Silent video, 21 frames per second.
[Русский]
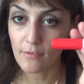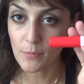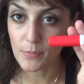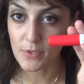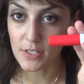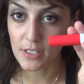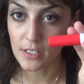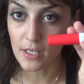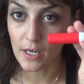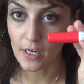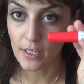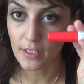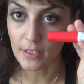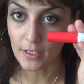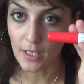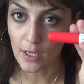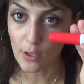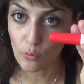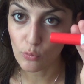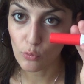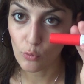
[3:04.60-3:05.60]
вам сыграет
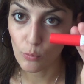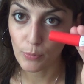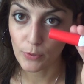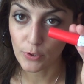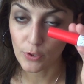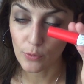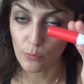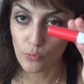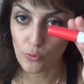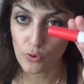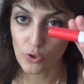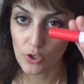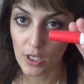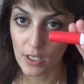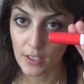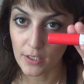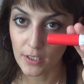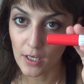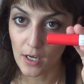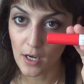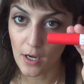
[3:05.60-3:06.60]
на руку, потому что
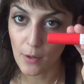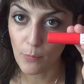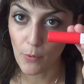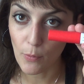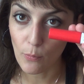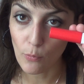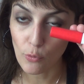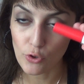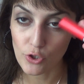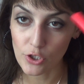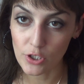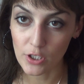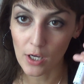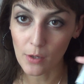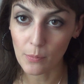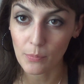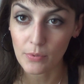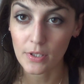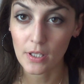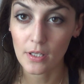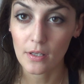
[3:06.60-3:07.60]
она поможет
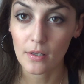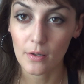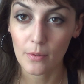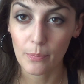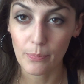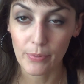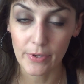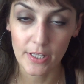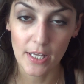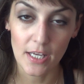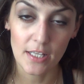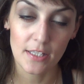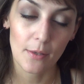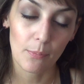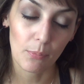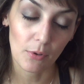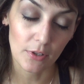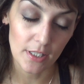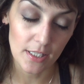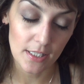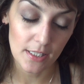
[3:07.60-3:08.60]
как бы придать
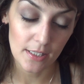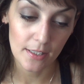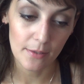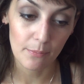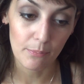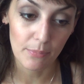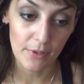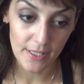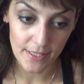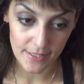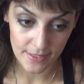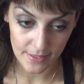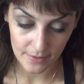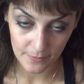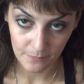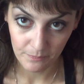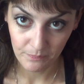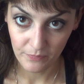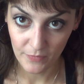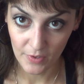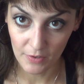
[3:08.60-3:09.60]
дополнительный
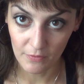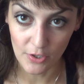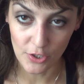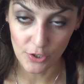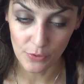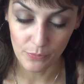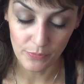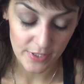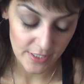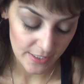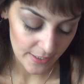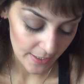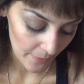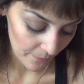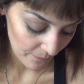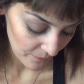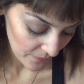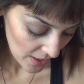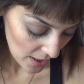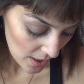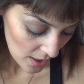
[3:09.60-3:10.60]
блеск вашим теням.
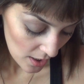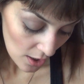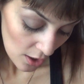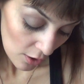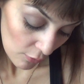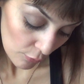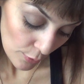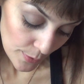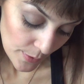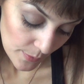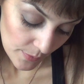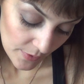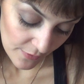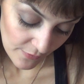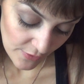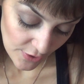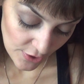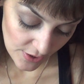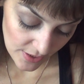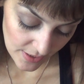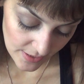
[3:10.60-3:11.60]
В общем-то,
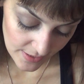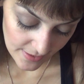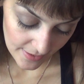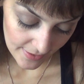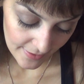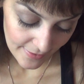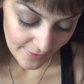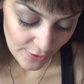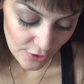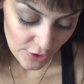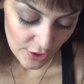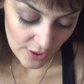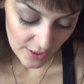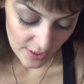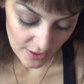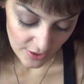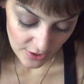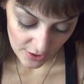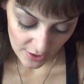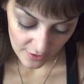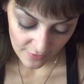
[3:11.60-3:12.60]
вещица
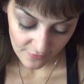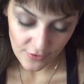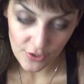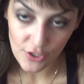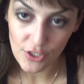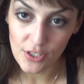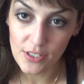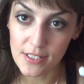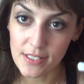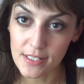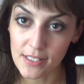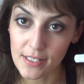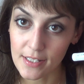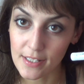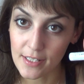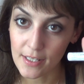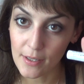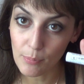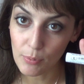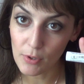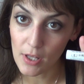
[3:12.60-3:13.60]
интересная, вещица
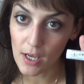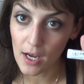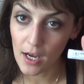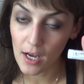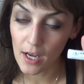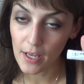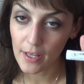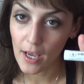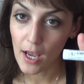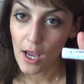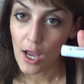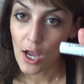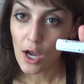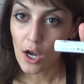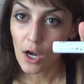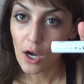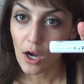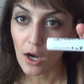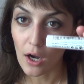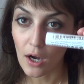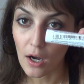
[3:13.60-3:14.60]
неплохая,
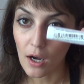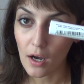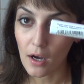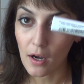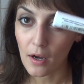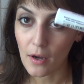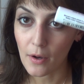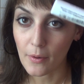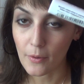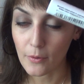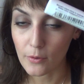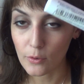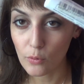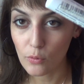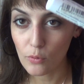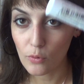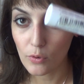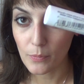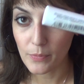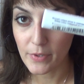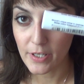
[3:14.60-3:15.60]
а,
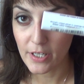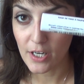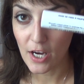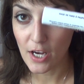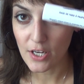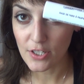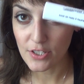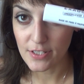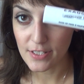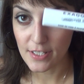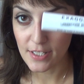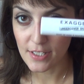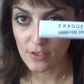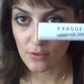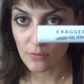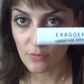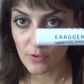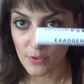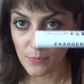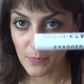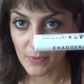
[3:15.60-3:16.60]
но мне кажется,
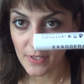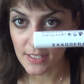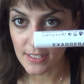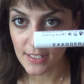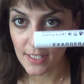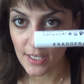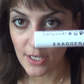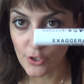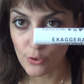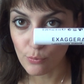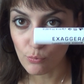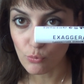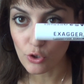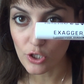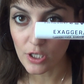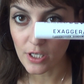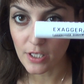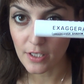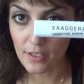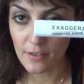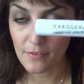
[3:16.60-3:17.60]
если у вас по-настоящему
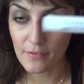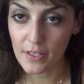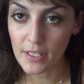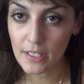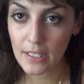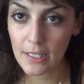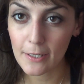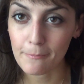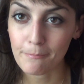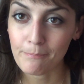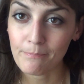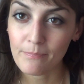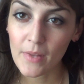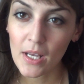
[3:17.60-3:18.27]
жирные веки,